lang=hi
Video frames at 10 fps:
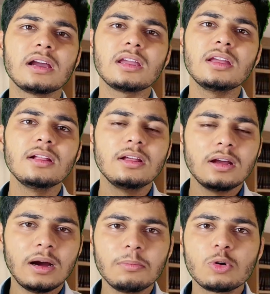आगे
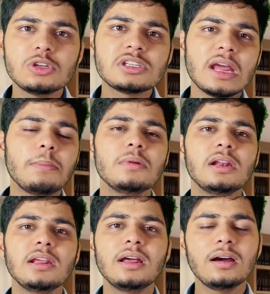हमको स्टेप नहीं
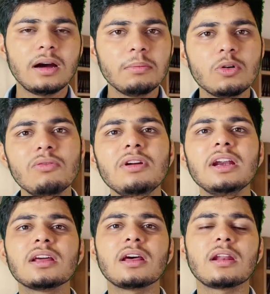लेना हमको
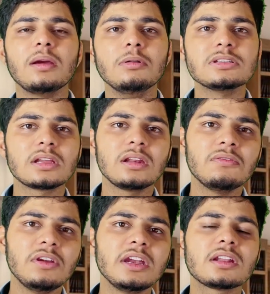वेट करना है बेसिकली
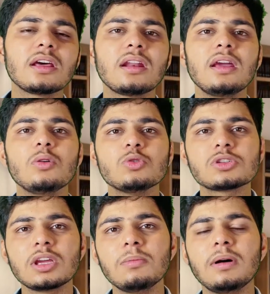वेट करना है
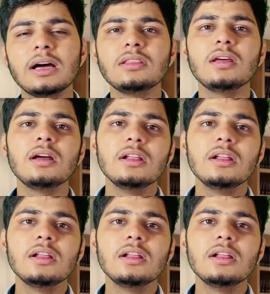उसके बाद